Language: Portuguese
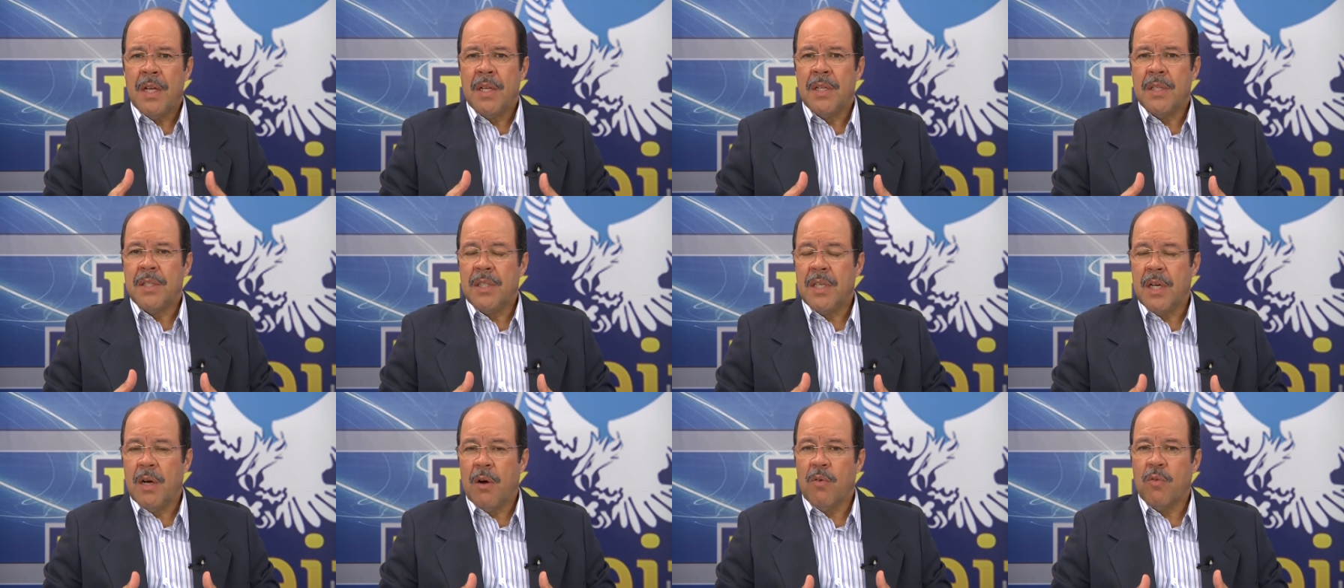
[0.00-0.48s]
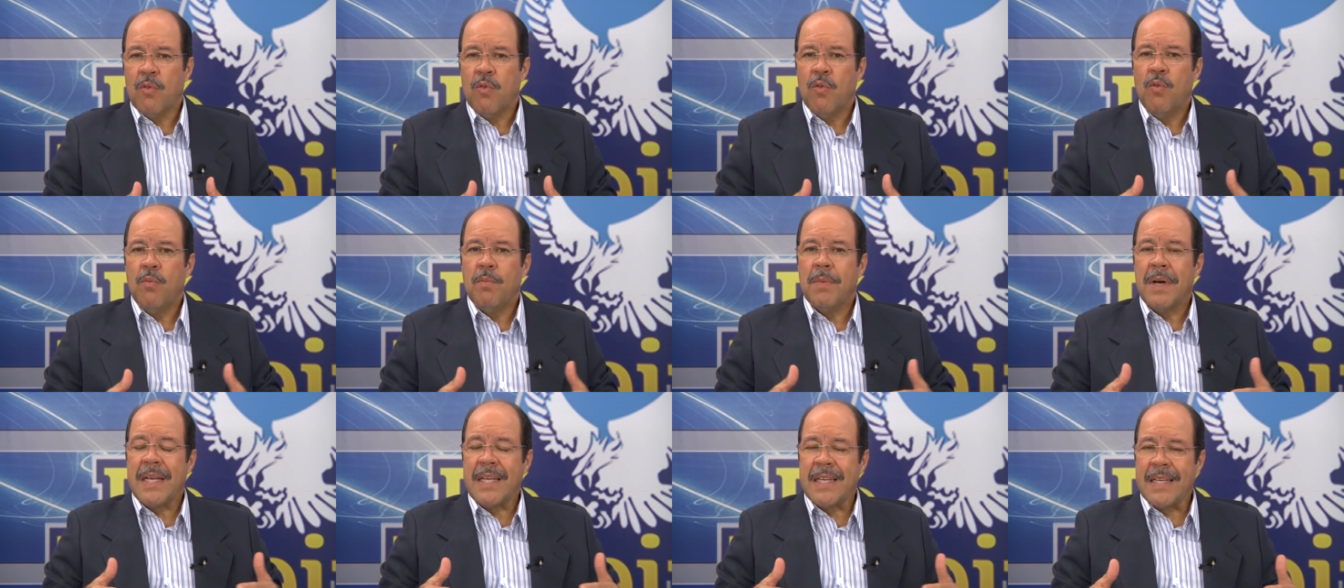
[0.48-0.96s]
de
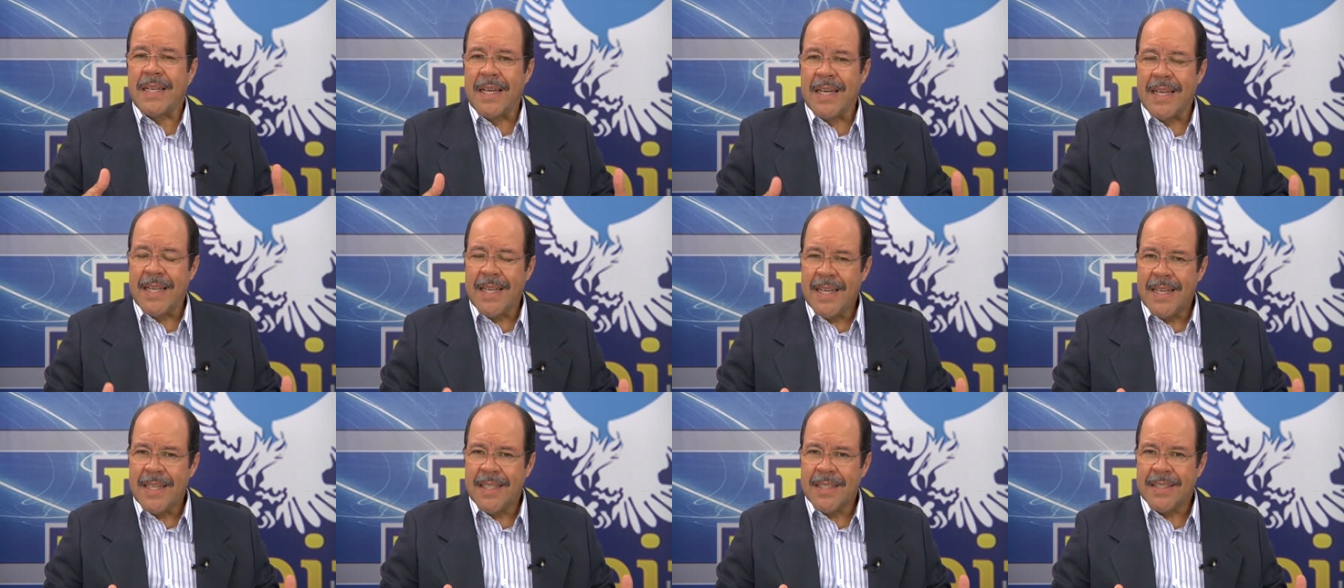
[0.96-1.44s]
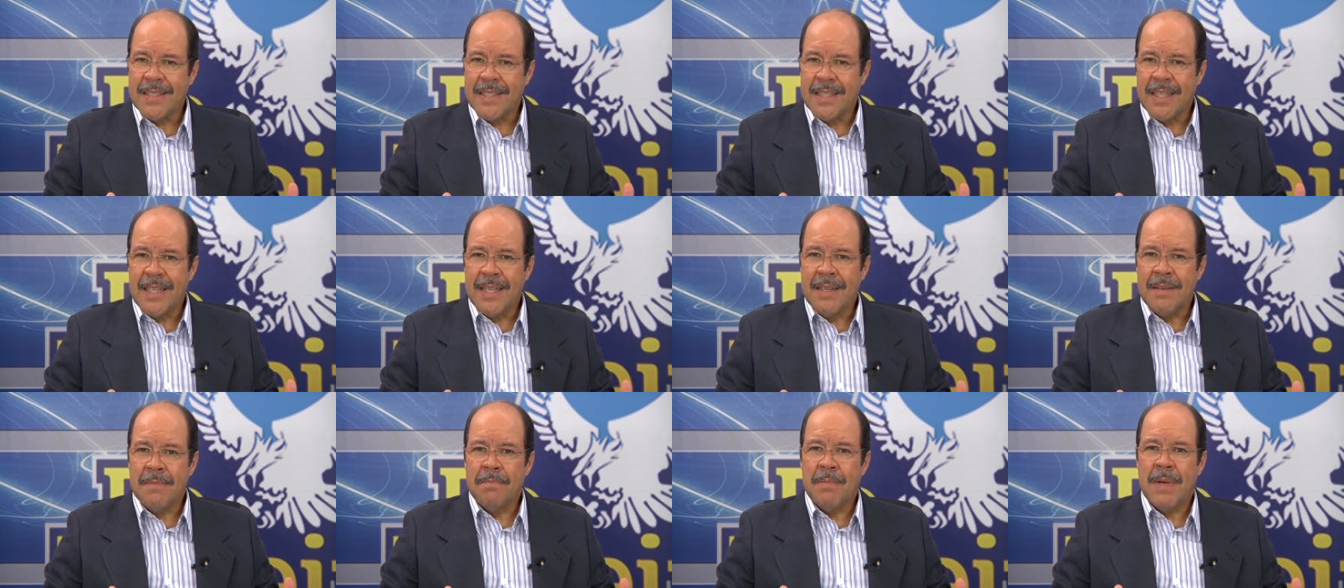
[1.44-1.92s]
alguma igreja,
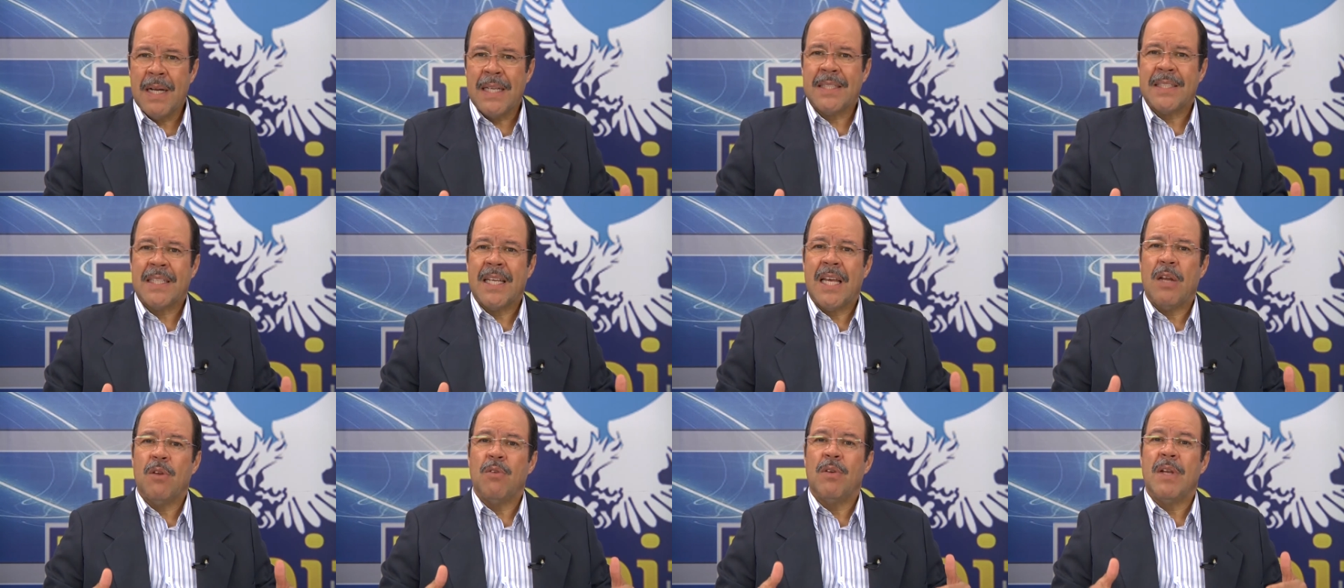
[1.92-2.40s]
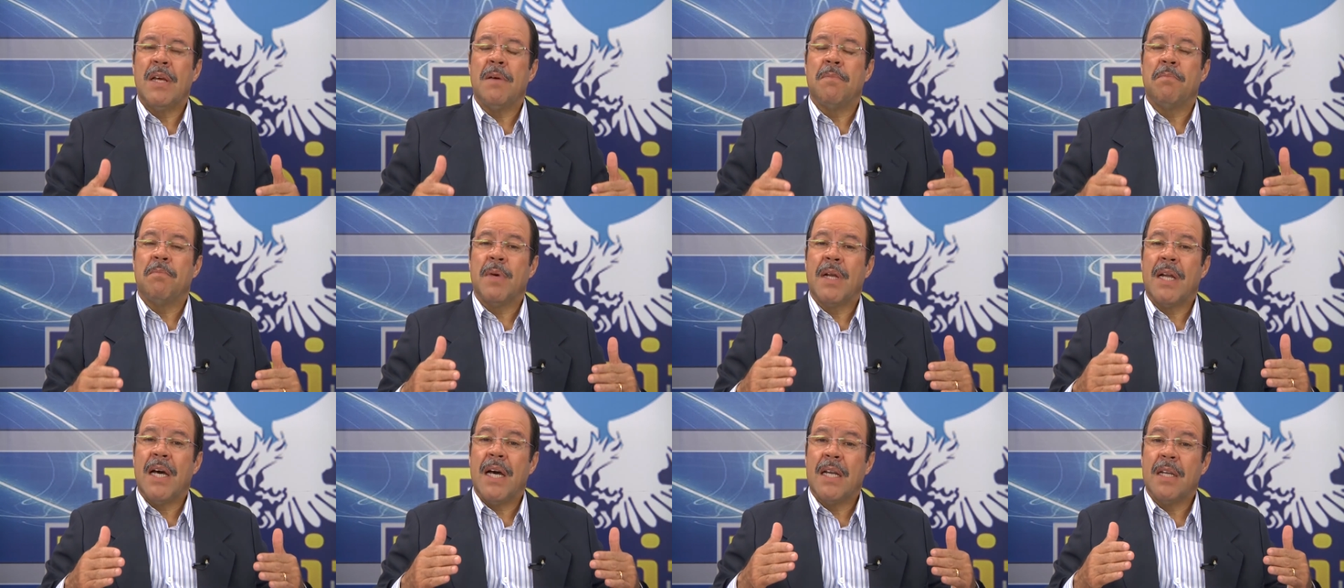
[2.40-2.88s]
mas quero
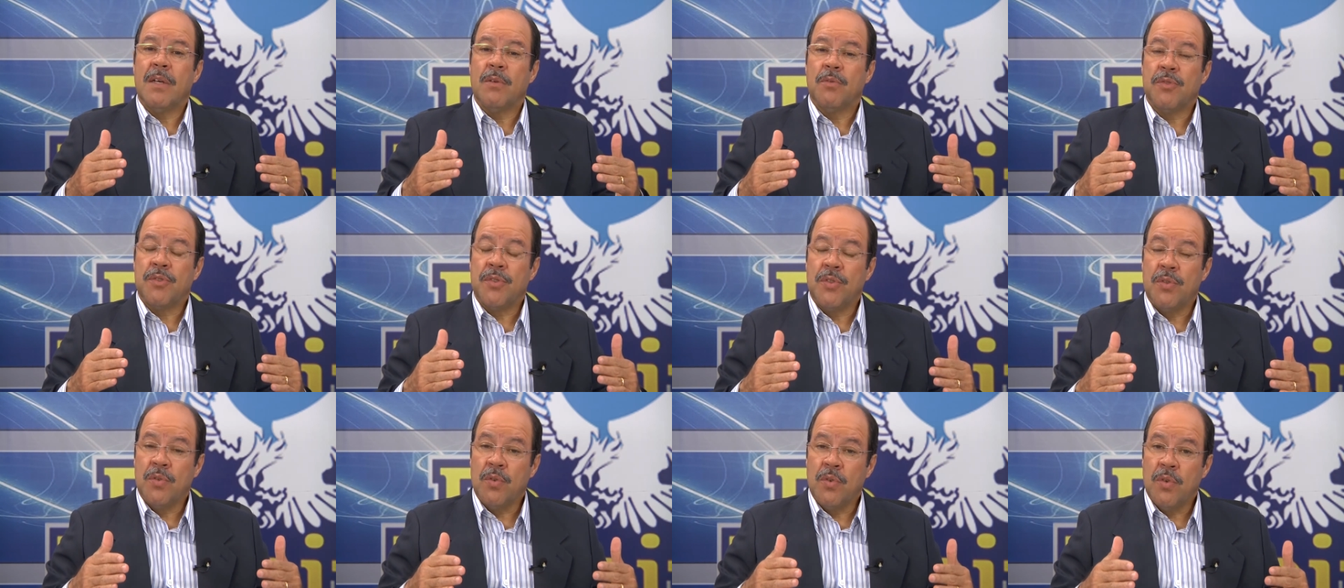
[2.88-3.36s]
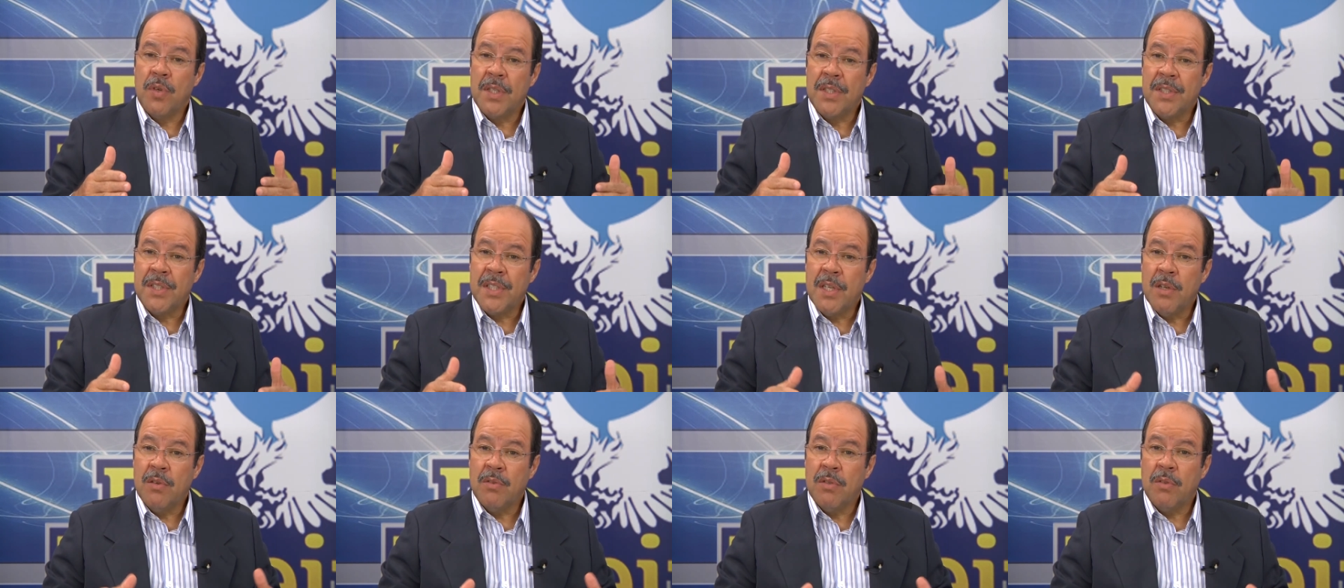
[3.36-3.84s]
lembrar aos
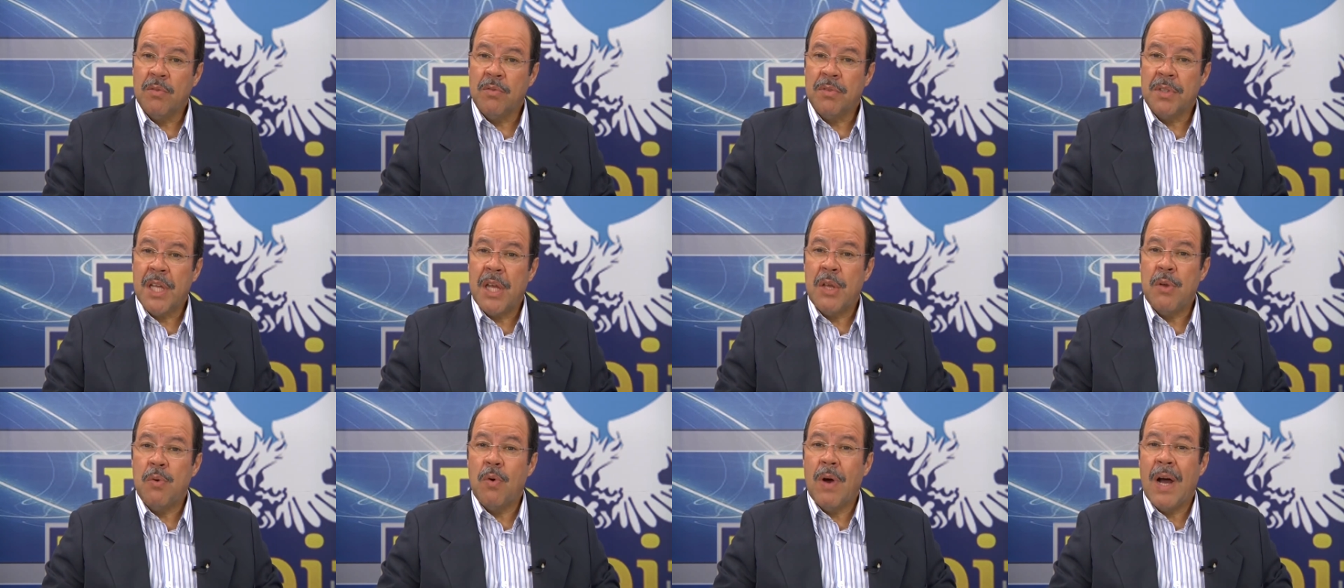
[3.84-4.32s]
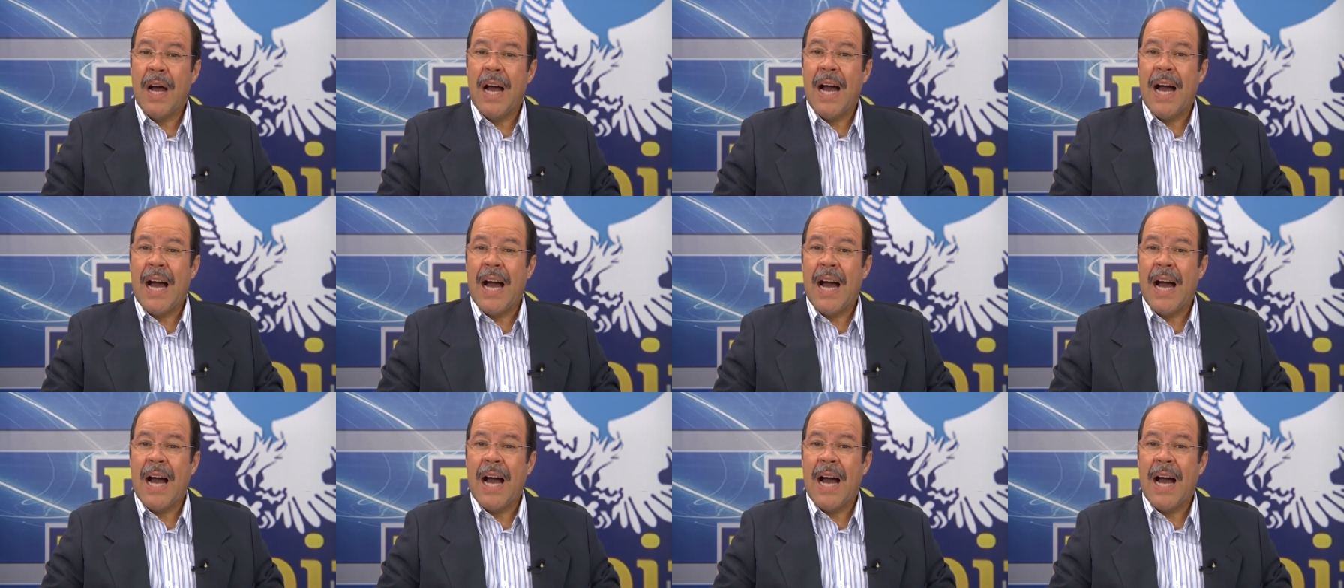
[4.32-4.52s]
senhores que eu não tenho